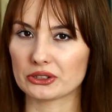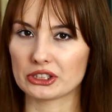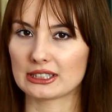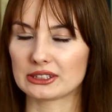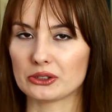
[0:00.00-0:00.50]

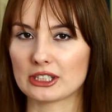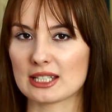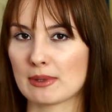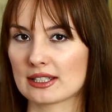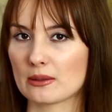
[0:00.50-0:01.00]
chociaż ta książka
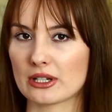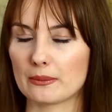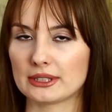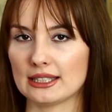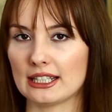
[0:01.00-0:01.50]
jest bardzo dobrze
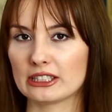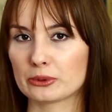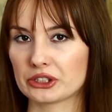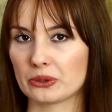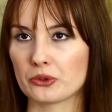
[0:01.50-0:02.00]
napisana i
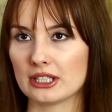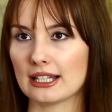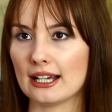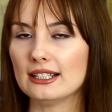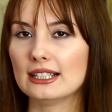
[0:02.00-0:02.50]
dobrze się ją
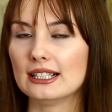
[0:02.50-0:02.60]
czyta,